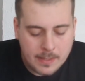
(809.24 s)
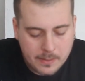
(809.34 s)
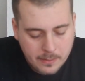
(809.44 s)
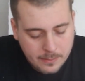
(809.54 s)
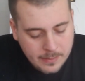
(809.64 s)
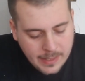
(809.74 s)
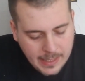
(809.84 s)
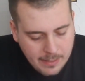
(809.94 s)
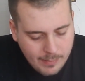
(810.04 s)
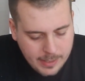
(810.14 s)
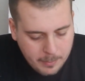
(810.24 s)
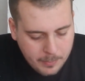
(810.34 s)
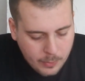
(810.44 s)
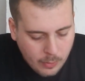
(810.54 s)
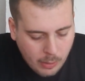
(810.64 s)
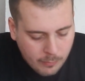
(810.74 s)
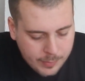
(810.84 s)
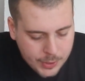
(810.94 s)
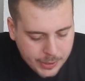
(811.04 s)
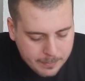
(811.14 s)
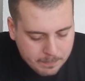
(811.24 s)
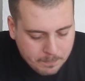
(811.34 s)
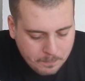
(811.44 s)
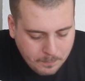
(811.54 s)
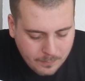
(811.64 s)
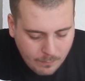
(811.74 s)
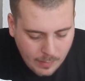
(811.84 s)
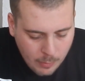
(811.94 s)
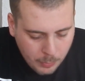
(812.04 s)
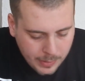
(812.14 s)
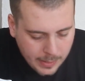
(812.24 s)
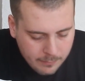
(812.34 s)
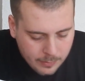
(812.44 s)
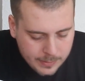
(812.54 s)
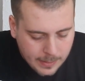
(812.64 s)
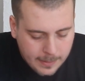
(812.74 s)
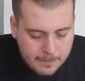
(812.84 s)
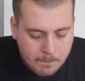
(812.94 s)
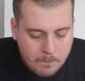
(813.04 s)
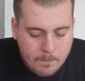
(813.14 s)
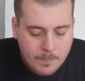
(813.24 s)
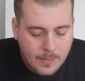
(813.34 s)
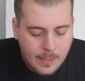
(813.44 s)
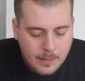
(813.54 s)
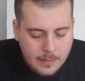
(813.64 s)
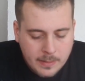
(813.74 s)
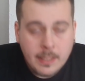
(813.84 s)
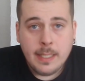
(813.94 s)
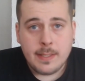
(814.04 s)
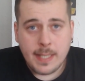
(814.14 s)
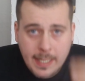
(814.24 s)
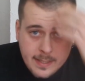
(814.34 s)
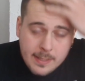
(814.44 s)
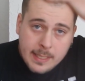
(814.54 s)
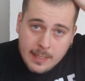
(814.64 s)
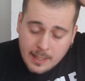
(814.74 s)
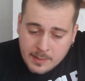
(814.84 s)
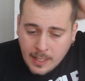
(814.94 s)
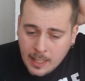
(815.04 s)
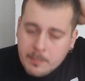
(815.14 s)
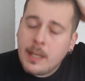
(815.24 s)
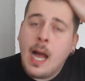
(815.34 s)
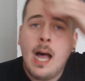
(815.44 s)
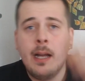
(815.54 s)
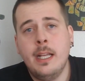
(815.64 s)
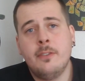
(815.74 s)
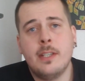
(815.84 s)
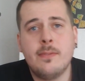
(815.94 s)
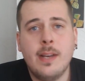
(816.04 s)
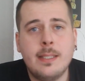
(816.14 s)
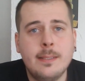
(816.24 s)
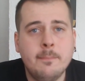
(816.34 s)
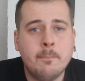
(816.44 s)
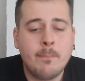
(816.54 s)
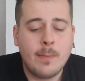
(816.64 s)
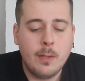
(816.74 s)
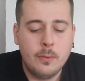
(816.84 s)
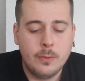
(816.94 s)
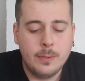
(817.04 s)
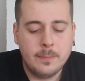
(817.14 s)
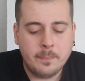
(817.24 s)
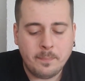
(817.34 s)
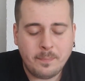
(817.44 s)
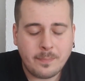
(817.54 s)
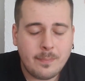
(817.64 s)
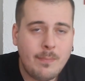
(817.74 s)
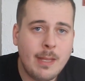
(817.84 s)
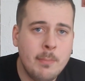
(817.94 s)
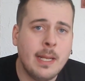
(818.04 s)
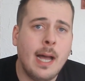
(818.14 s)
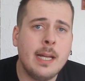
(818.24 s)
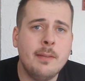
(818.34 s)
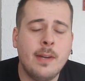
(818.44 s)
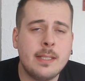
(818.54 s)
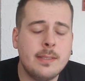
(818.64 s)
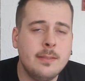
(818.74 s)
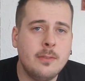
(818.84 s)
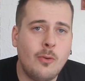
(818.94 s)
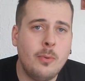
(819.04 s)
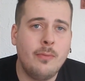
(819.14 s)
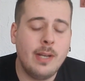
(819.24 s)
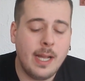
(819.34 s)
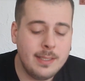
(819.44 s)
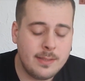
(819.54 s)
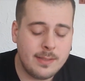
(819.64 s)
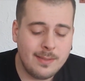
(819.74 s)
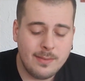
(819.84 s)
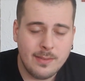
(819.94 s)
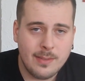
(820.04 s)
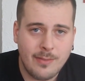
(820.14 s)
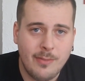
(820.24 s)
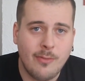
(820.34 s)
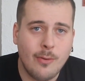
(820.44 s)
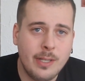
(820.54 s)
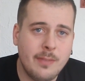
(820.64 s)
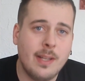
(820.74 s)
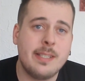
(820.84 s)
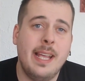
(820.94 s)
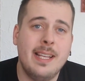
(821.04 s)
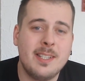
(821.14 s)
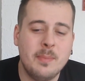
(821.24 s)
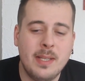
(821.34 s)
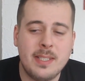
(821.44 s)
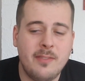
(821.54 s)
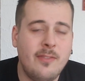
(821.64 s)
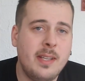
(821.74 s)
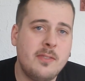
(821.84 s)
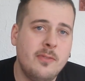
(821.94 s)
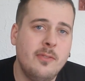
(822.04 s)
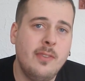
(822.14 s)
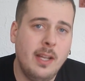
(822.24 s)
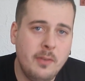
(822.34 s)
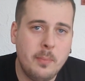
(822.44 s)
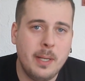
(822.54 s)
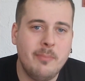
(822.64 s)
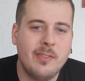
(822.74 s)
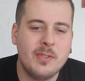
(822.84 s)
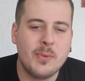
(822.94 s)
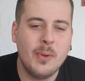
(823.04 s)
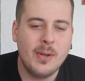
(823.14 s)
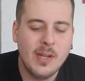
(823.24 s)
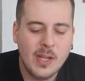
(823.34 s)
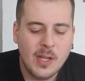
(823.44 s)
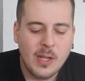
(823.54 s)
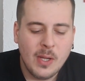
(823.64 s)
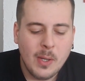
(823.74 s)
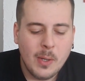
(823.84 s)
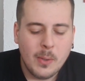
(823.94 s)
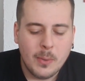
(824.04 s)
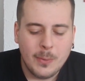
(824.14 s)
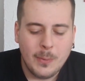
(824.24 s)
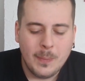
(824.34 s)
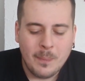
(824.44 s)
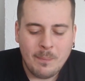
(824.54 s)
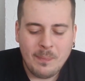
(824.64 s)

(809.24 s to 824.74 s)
So, was habe ich mir noch aufgeschrieben, worüber ich reden wollte? Ja, ihr seht, ich lasse gerade meine Haare etwas wachsen und mit Haare wachsen kommt auch wieder eins vor. Ich war das erste Mal seit fast fünf Jahren mit bei einem Friseur und